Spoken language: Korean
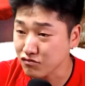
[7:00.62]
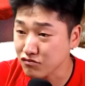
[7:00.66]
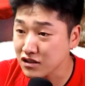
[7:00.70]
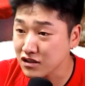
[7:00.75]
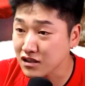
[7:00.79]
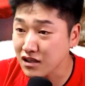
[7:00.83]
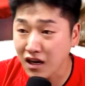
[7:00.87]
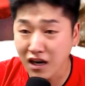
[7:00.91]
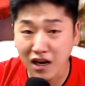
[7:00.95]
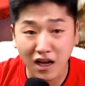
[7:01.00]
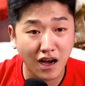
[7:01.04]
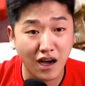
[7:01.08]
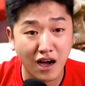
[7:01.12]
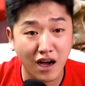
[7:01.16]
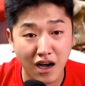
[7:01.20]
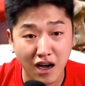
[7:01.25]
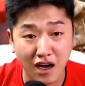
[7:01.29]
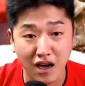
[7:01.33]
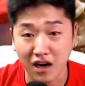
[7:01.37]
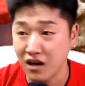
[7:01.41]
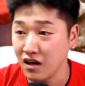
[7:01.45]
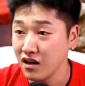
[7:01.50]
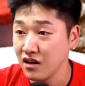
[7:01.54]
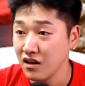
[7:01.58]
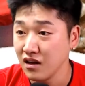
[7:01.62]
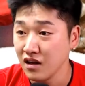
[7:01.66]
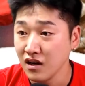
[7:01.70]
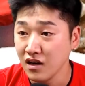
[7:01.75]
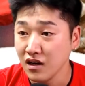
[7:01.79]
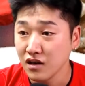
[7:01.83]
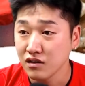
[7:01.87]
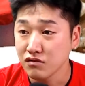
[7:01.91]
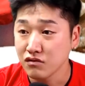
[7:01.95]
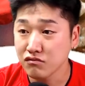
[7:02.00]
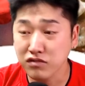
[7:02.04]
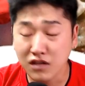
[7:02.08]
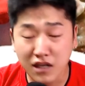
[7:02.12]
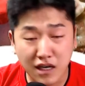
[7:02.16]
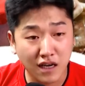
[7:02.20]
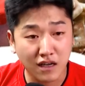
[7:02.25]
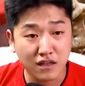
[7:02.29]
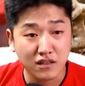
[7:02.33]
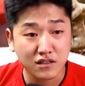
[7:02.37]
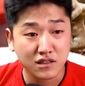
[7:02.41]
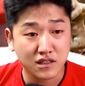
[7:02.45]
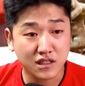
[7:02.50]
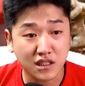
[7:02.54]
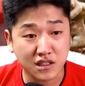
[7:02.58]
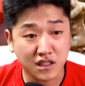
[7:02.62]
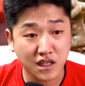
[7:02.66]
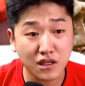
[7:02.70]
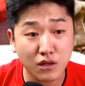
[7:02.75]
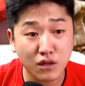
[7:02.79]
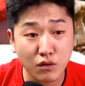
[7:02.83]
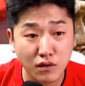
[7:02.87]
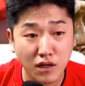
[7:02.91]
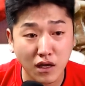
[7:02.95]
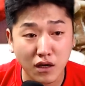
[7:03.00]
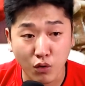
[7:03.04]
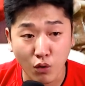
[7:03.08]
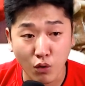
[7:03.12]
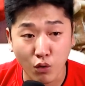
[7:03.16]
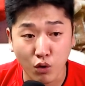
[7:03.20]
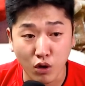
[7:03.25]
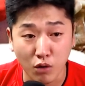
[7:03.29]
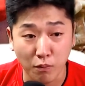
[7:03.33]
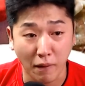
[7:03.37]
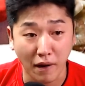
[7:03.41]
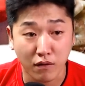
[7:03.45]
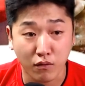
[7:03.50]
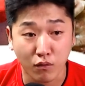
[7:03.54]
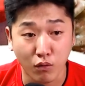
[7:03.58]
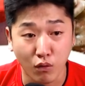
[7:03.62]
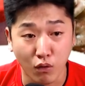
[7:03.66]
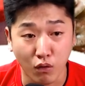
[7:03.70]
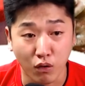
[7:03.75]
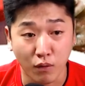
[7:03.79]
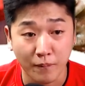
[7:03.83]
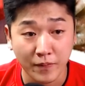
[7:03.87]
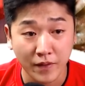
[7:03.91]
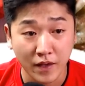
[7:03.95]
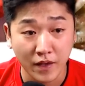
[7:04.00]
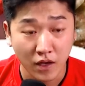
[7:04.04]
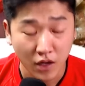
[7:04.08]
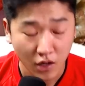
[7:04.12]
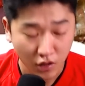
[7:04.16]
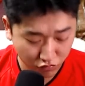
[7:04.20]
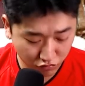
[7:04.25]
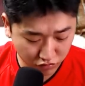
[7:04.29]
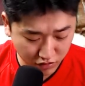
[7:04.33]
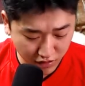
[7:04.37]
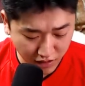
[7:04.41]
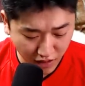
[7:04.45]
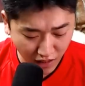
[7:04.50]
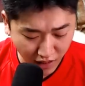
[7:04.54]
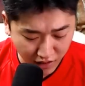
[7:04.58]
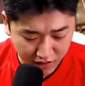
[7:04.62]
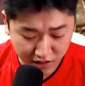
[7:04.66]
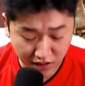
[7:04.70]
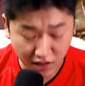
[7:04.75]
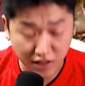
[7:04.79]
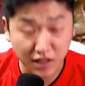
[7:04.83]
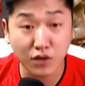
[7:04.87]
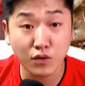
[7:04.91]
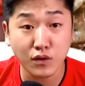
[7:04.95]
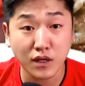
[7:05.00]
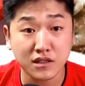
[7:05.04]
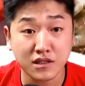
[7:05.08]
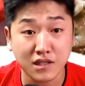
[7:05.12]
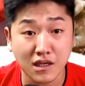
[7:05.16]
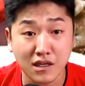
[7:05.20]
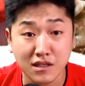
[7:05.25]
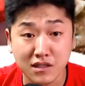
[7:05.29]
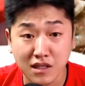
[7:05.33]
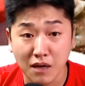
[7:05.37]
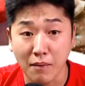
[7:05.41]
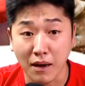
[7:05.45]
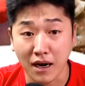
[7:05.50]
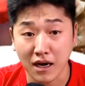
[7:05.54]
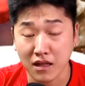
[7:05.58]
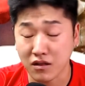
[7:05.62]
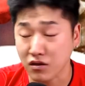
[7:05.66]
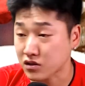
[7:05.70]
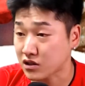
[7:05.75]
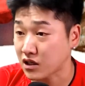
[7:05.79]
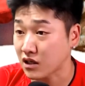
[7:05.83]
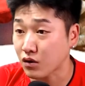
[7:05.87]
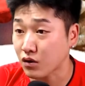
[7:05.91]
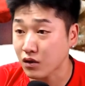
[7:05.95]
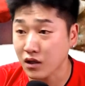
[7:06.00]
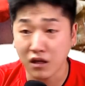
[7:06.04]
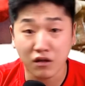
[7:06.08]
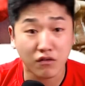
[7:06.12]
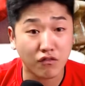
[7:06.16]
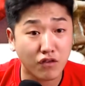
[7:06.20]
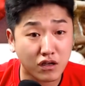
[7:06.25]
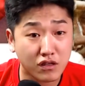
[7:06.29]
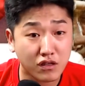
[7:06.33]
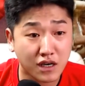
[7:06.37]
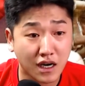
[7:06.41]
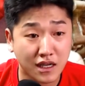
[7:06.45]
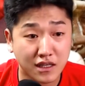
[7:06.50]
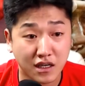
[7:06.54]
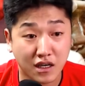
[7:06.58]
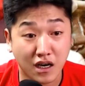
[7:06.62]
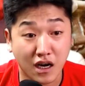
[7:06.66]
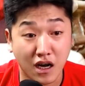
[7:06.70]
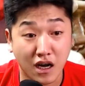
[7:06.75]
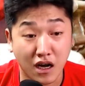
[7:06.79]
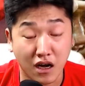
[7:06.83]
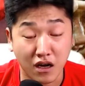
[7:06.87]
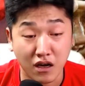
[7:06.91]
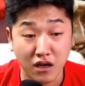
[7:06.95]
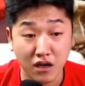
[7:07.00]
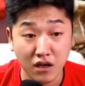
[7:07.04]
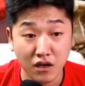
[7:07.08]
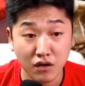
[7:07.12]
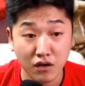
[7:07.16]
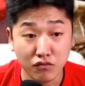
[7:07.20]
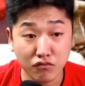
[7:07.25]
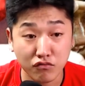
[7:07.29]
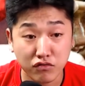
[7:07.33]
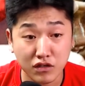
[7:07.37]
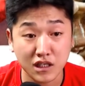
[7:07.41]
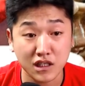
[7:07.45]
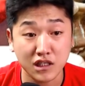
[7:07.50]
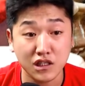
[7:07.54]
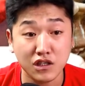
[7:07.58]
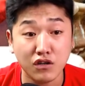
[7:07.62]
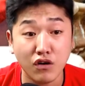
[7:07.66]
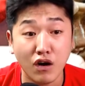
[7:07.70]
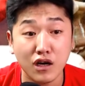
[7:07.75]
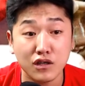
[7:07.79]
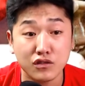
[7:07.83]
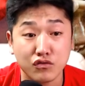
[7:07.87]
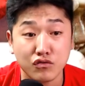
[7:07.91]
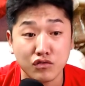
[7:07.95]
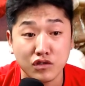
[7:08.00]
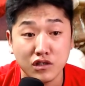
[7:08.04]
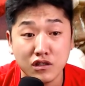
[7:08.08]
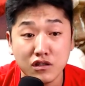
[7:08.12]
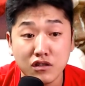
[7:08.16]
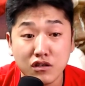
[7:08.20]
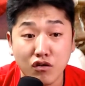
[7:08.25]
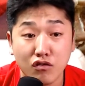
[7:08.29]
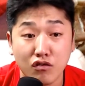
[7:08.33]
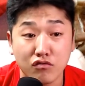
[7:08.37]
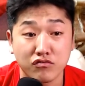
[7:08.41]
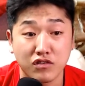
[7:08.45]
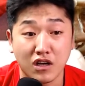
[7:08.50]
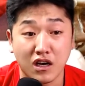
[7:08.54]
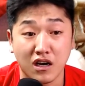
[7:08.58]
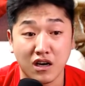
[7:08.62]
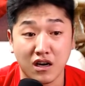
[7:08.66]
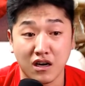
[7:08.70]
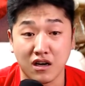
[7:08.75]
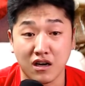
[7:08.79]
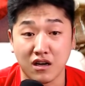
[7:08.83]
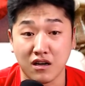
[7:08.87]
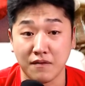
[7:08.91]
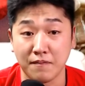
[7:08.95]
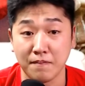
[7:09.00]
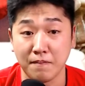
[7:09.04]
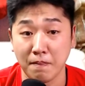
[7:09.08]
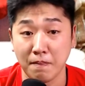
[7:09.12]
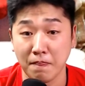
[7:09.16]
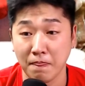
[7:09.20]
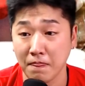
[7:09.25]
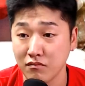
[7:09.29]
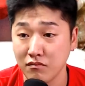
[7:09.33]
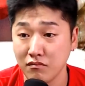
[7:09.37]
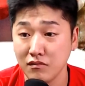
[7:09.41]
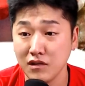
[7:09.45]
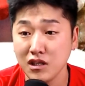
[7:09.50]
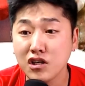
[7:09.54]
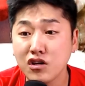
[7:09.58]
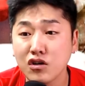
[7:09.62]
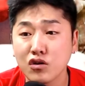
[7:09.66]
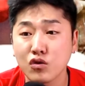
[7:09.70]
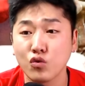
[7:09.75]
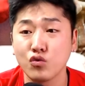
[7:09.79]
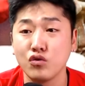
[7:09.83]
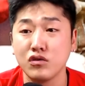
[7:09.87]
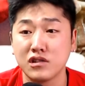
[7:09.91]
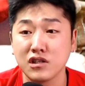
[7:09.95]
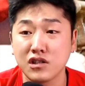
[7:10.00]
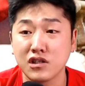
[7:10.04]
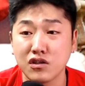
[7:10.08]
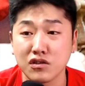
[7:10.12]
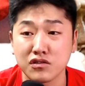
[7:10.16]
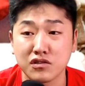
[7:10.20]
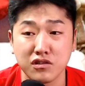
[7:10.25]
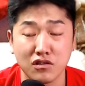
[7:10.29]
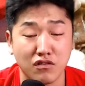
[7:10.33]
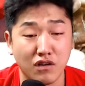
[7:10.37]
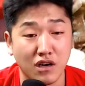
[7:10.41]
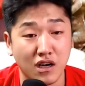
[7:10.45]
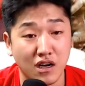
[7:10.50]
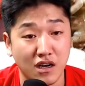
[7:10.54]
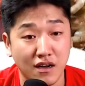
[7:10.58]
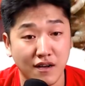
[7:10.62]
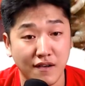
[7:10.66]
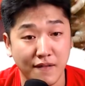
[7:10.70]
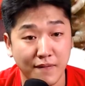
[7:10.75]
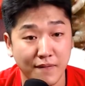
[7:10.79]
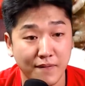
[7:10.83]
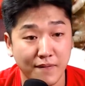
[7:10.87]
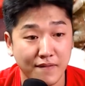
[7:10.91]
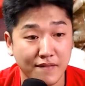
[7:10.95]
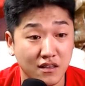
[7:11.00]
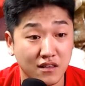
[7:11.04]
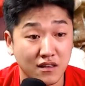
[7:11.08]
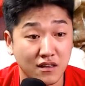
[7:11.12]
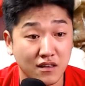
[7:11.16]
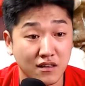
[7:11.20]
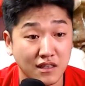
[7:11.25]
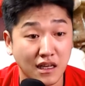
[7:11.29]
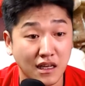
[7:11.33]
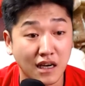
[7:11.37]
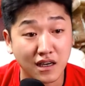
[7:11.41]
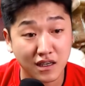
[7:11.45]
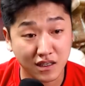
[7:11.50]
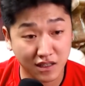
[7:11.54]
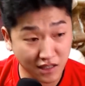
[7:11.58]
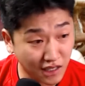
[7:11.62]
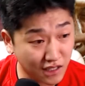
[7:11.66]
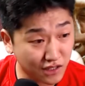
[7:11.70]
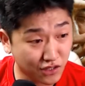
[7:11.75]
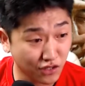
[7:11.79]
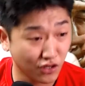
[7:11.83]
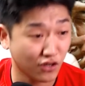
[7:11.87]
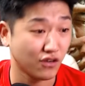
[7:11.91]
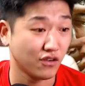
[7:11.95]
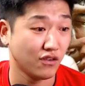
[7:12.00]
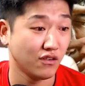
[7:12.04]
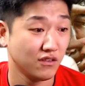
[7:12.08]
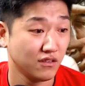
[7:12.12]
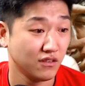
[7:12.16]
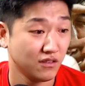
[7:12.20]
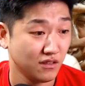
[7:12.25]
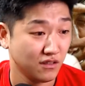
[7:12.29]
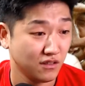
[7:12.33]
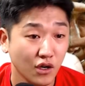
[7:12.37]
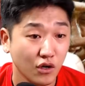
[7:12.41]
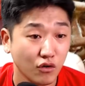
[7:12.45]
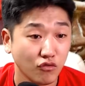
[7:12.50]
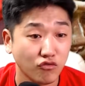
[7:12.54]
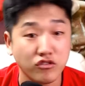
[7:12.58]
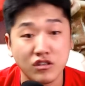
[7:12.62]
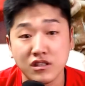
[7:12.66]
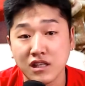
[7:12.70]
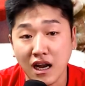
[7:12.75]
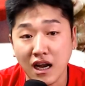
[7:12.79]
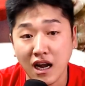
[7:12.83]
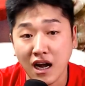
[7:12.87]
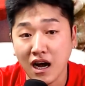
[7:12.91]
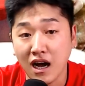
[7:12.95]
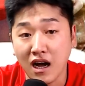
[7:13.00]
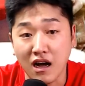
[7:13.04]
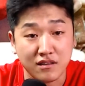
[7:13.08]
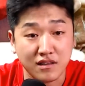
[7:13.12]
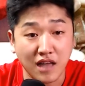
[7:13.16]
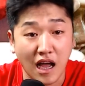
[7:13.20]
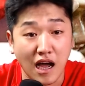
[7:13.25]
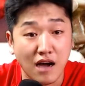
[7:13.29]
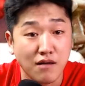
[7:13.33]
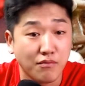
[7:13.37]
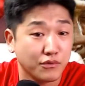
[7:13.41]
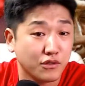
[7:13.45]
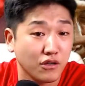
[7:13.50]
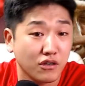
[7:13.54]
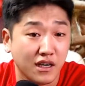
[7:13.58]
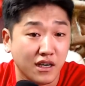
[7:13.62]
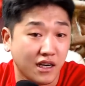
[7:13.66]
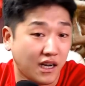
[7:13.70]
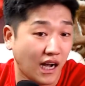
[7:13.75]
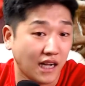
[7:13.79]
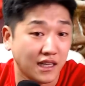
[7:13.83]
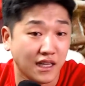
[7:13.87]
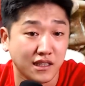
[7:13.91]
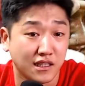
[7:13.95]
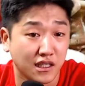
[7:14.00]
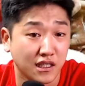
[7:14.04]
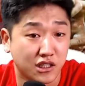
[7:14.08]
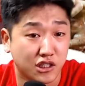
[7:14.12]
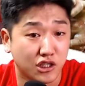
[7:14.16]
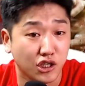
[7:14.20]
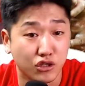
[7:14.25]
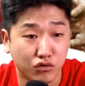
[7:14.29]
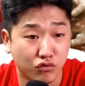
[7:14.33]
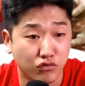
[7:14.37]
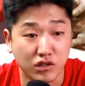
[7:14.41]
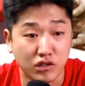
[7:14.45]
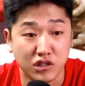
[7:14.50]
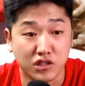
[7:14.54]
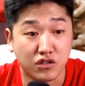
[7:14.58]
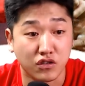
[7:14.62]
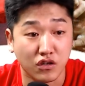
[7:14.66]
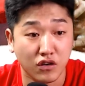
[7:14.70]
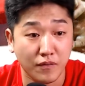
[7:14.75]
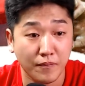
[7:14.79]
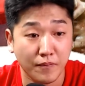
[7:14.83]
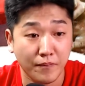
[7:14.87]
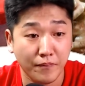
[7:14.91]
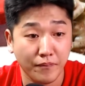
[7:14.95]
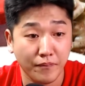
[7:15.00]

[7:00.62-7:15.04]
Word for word: 우리나라가 우리가 진짜 제대로 된 교육을 받고 우리나라가 제대로 된 시스템 안에서 제대로 된 훈련을 하니까 우리 이거 할 수 있는 거구나 이걸 오늘 느꼈을 거야 난 그래서 우리나라가 다음 경기 가나한테 질 수도 있어